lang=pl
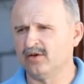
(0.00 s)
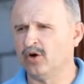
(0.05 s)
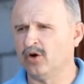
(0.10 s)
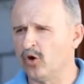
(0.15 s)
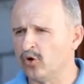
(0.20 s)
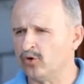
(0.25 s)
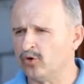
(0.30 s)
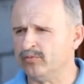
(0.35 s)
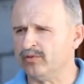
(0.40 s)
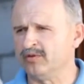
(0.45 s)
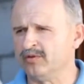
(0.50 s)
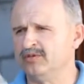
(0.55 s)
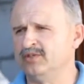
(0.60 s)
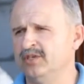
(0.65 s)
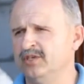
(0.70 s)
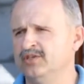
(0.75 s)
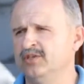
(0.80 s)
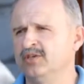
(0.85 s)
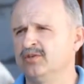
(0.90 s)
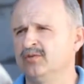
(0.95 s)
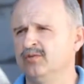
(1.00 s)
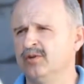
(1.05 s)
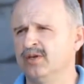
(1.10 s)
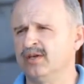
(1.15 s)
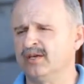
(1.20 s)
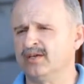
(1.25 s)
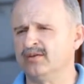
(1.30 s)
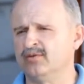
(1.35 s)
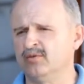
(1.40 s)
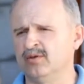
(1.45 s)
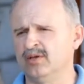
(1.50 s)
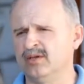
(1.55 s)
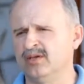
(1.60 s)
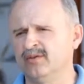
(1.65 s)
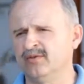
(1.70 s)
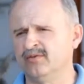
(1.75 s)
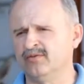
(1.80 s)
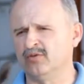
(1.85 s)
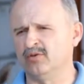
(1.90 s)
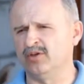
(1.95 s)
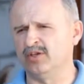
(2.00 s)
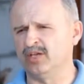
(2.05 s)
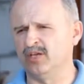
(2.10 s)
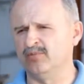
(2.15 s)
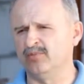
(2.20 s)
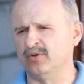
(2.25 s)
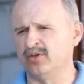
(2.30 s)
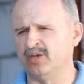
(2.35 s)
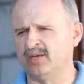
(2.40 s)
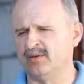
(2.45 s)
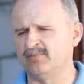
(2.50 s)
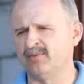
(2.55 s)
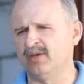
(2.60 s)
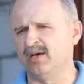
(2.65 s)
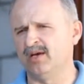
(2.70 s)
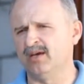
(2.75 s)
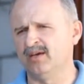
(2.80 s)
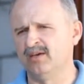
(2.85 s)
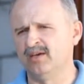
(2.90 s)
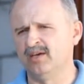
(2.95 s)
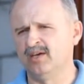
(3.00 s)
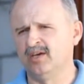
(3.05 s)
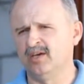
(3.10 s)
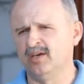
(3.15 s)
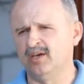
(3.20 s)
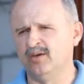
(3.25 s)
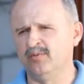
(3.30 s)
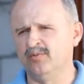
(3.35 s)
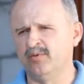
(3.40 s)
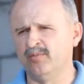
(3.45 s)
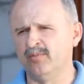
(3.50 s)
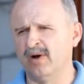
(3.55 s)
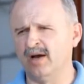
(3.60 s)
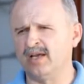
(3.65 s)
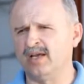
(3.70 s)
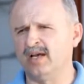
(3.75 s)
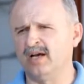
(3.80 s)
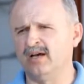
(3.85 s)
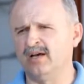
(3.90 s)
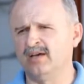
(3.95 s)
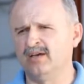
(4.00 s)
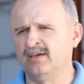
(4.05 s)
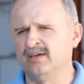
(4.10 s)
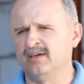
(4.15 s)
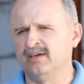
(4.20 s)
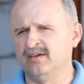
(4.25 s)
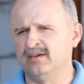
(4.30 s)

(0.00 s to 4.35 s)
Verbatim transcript: chorób dzieci, które, które, w których hipoterapia y, pomaga.